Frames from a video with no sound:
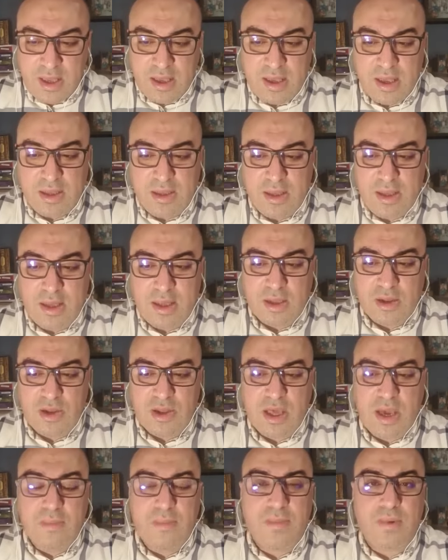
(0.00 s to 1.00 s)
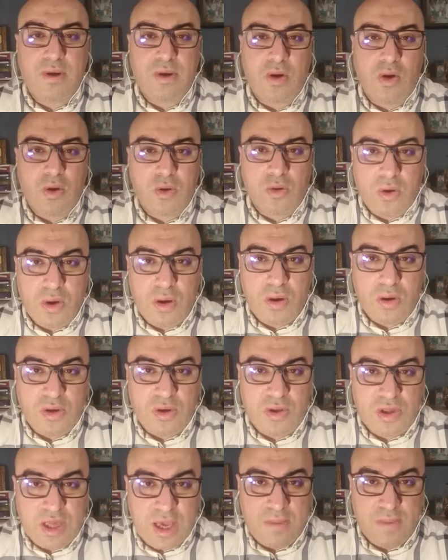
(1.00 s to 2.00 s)
يعني الشعب الهونغ كونغ
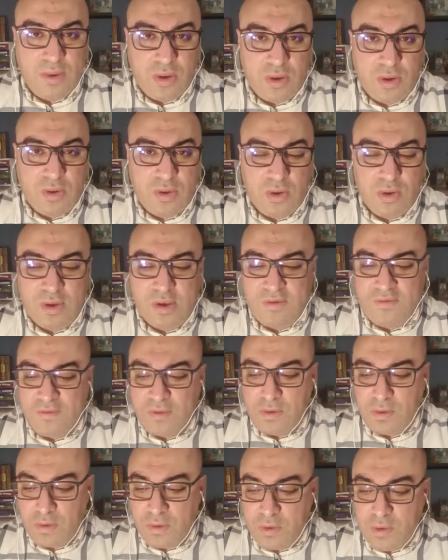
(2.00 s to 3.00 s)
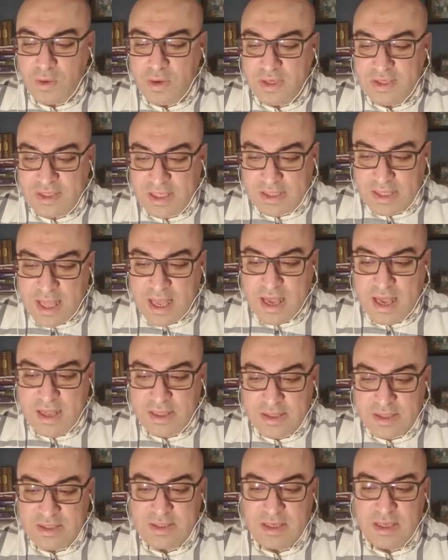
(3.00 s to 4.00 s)
الشعب الهونغ كونغي في هونغ كونغ استطاع
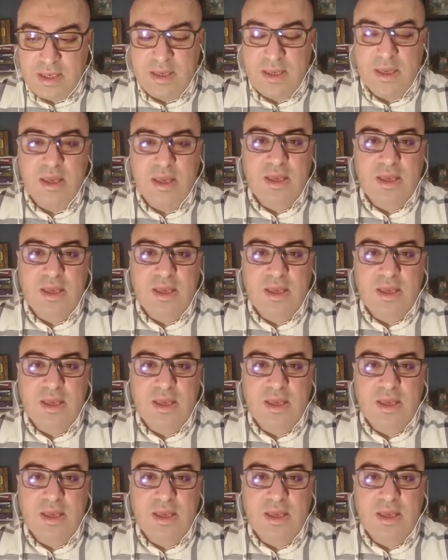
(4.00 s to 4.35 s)
أن يصل